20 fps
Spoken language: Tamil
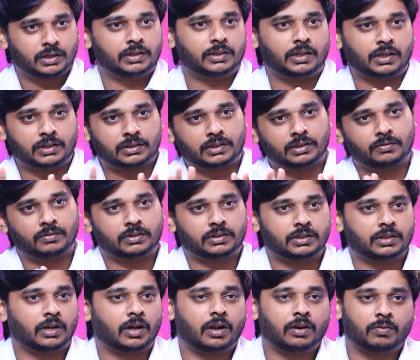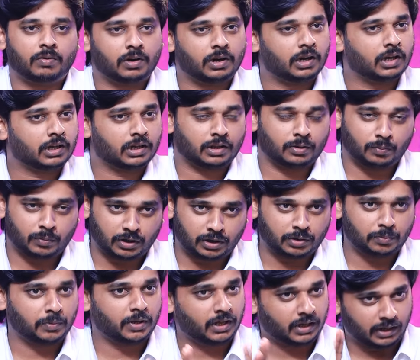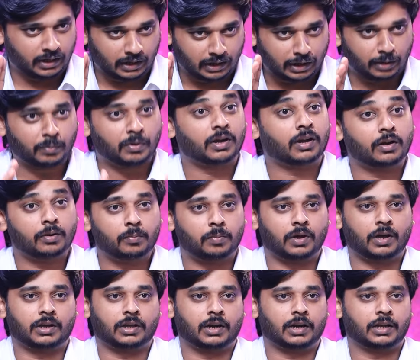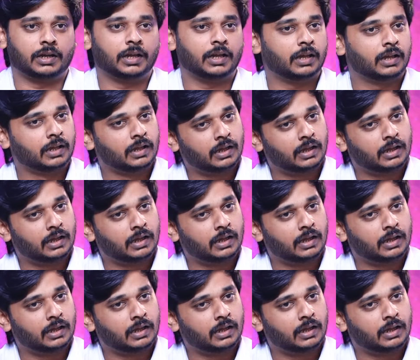இந்த இடத்துல வந்து ஹால் வரலாங்கிறது மட்டுமே எல்லா மக்களும் பார்க்குறாங்க